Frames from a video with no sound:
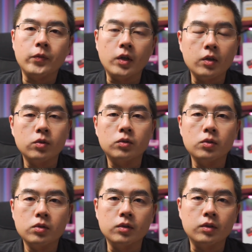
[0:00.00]
应该说
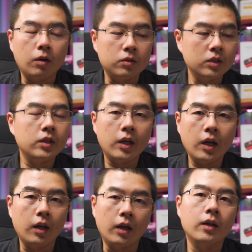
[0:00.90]
都是到今天
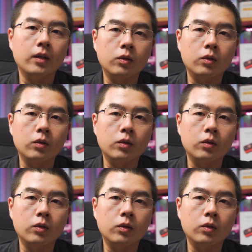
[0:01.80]
看来